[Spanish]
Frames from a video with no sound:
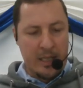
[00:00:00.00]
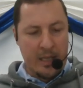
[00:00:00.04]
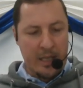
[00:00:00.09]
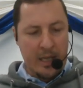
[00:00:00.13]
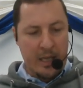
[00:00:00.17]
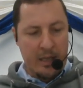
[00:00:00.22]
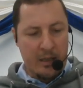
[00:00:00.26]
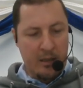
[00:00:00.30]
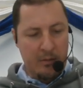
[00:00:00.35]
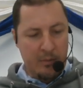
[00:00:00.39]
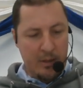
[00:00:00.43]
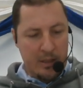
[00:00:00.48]

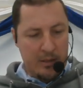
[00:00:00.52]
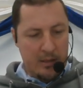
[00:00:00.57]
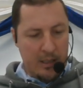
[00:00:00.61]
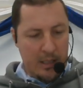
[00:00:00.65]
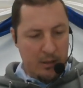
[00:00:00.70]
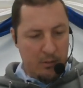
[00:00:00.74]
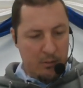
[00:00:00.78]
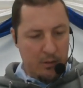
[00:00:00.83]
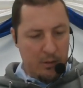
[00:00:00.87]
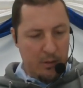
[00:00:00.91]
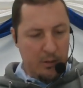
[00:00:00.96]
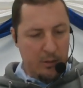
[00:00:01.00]
En el
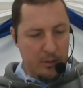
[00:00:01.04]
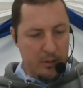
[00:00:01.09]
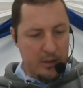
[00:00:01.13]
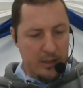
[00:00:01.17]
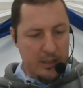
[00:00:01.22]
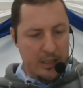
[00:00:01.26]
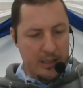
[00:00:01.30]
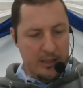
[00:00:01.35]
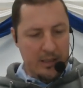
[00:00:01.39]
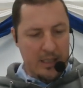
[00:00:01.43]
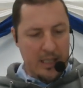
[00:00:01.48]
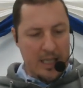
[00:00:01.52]
versículo 2
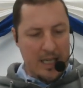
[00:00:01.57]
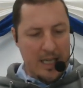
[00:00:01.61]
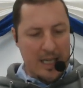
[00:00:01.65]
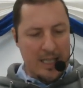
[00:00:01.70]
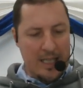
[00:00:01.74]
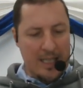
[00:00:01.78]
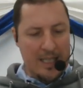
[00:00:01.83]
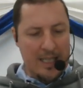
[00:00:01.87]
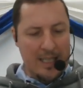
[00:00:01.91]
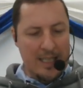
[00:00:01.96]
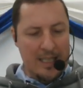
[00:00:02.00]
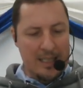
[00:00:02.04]
dice, a
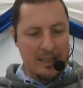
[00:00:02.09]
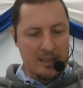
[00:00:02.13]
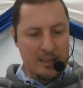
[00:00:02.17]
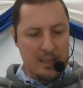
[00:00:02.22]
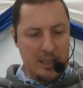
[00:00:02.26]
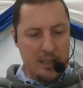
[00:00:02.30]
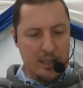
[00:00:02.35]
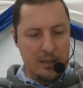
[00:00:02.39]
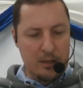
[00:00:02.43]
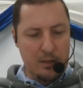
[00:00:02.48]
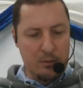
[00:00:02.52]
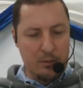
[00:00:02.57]
la iglesia
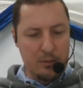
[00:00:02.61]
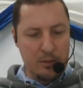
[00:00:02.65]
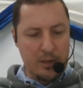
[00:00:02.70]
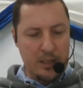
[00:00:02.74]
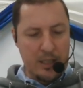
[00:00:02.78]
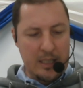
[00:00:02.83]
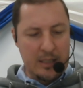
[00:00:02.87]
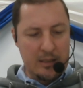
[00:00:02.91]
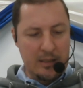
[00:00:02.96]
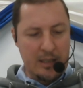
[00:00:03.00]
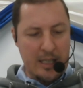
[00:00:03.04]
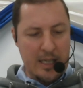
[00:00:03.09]
de Dios
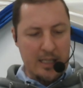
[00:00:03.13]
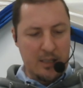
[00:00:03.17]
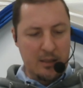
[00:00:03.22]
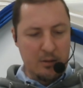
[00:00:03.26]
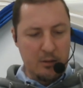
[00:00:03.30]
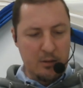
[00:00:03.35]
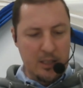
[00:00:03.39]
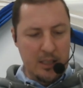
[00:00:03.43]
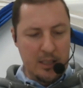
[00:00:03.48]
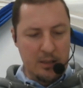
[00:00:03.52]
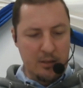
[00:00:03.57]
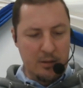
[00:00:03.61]
que está en
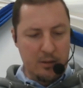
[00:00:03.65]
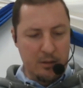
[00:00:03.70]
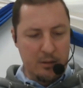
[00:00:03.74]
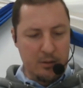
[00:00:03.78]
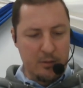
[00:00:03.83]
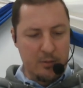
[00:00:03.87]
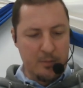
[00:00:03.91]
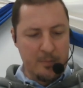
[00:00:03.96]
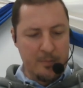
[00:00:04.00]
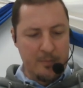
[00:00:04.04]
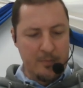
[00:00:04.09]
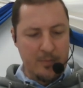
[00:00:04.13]

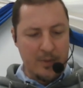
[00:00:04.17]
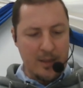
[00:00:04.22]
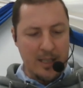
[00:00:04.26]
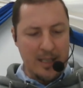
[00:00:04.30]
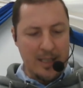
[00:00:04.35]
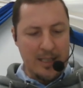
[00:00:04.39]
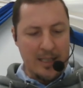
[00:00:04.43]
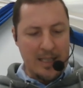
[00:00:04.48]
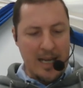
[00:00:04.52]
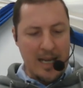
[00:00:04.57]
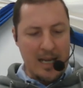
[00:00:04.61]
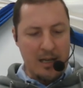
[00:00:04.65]
Corintio,
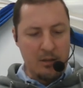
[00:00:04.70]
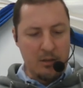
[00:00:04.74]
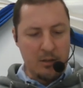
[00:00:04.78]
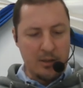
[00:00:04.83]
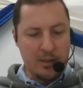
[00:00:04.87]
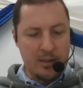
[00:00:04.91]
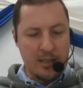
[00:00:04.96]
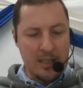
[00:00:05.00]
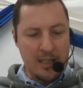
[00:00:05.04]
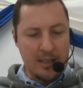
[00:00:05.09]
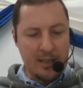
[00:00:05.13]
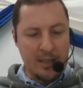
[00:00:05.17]
a los
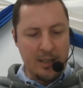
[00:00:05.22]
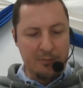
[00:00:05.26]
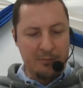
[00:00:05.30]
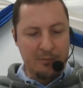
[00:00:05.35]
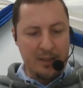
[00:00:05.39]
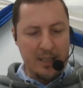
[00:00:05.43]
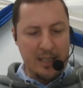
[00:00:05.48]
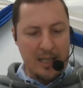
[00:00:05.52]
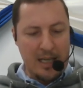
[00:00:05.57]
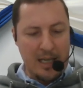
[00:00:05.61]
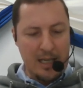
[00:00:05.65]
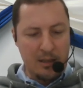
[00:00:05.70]

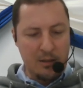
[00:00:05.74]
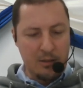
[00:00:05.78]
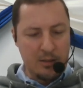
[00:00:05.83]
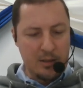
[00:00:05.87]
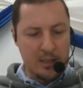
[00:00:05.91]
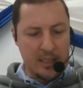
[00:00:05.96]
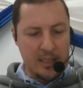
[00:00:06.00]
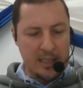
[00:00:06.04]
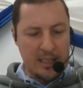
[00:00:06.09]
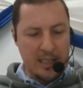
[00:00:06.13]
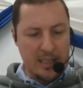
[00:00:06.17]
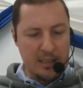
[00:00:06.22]
santificados
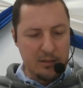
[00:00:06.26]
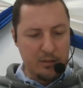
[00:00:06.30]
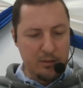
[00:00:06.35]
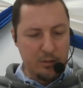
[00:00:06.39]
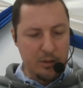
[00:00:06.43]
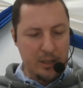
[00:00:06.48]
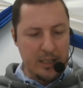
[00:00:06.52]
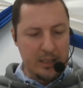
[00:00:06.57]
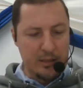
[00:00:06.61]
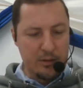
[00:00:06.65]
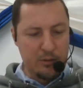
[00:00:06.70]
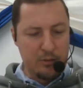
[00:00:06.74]
en Cristo
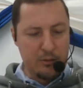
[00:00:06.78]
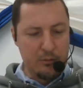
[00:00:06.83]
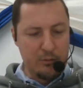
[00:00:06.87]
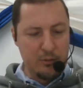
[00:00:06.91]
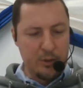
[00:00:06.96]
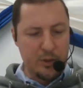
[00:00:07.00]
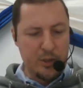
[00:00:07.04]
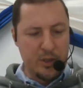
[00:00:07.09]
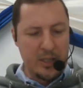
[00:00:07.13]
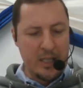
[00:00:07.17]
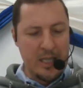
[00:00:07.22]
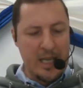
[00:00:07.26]

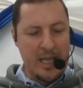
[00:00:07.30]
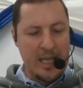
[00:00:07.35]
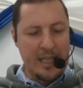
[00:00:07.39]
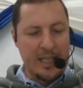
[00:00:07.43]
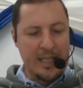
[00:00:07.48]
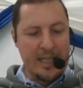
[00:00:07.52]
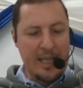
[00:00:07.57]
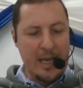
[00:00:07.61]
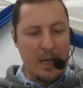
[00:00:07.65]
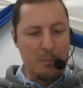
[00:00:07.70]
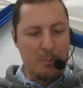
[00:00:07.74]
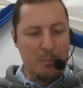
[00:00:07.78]
Jesús,
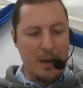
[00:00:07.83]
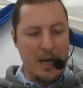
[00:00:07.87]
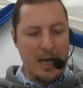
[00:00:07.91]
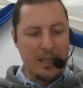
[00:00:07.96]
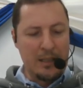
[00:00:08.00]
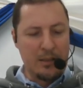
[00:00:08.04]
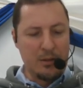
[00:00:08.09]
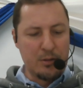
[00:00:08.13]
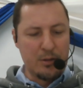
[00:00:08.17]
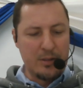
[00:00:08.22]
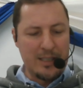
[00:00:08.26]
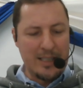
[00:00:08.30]

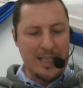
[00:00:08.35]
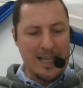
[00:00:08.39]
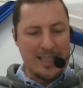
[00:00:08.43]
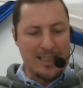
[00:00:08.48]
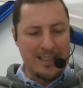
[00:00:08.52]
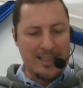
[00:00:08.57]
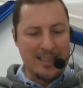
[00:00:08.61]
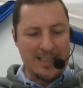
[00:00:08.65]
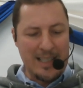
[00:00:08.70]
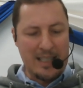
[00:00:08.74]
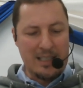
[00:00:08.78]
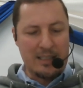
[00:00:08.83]
llamados a
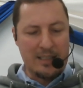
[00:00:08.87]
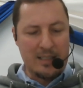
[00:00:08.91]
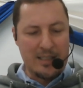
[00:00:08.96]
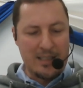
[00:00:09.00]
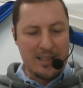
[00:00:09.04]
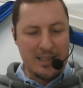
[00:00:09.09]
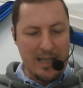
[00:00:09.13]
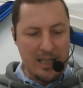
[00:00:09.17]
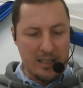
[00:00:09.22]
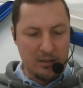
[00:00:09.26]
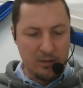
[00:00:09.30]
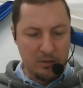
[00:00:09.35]
ser
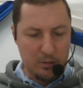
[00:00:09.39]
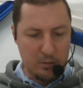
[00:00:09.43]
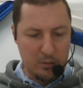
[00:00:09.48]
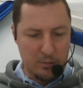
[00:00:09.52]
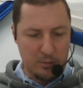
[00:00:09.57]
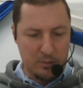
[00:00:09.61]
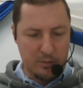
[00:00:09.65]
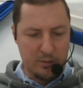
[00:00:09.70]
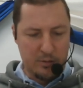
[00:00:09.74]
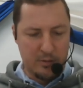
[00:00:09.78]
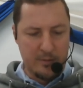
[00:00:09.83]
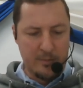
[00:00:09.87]

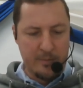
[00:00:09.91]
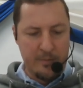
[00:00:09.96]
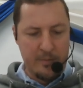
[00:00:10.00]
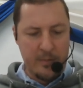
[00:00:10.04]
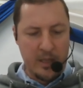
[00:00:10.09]
santos.